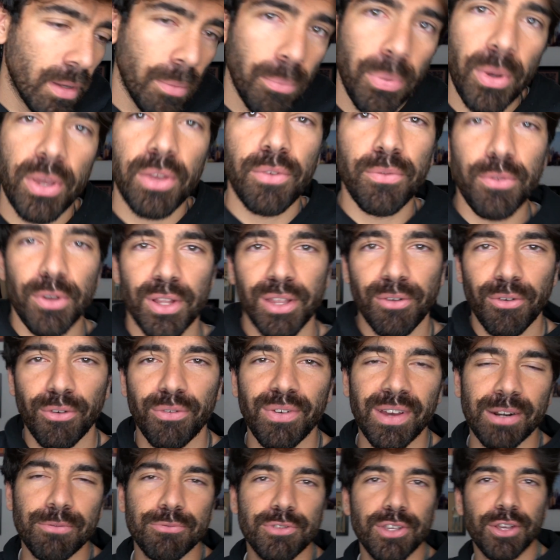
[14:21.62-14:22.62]
Poi volevo
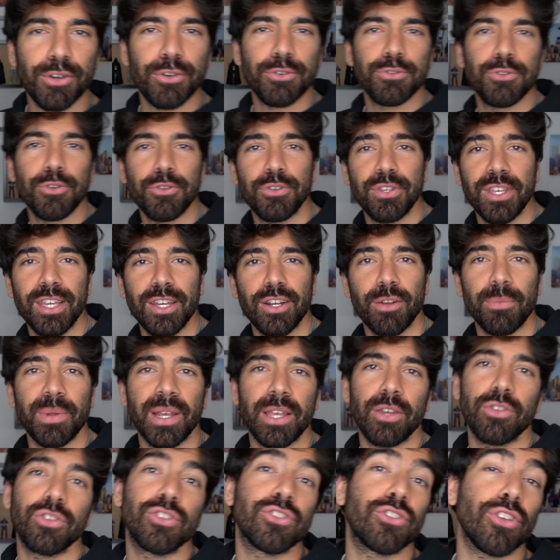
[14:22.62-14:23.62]
fare un secondo tiro
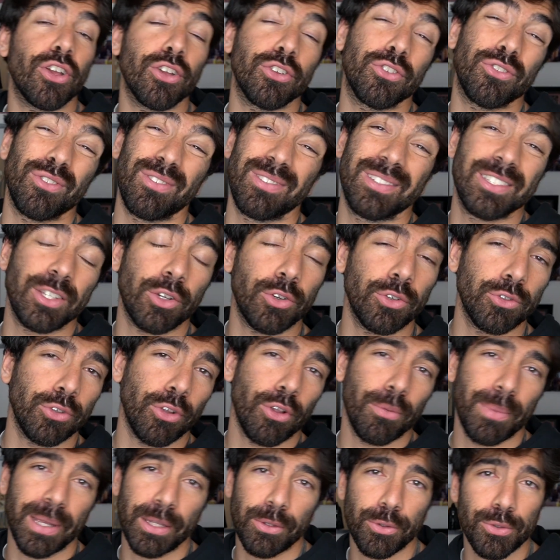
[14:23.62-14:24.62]
perché io di solito il secondo
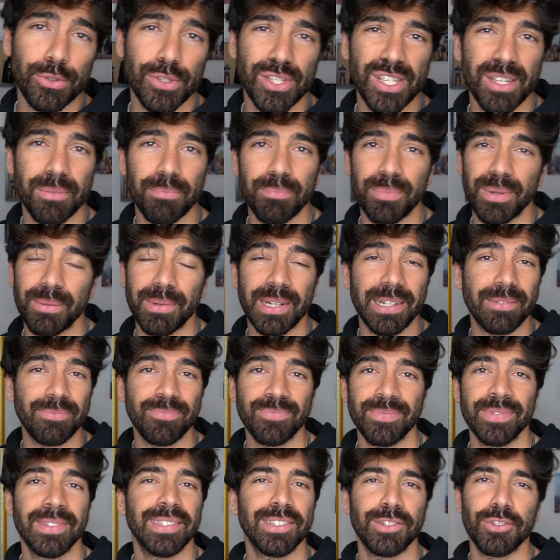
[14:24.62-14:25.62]
lo metto sempre, ma
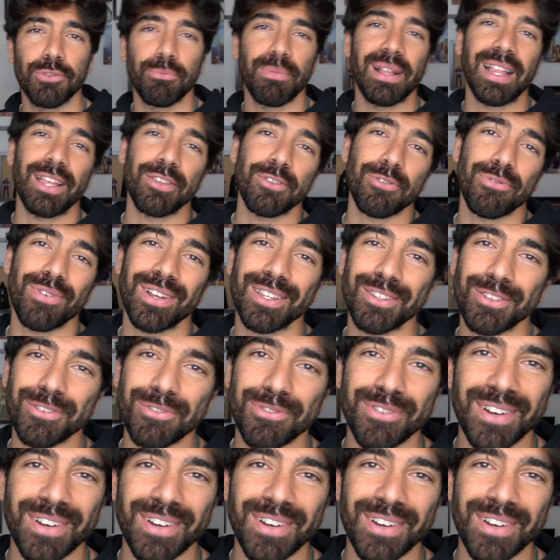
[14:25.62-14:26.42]
non me l'hanno fatto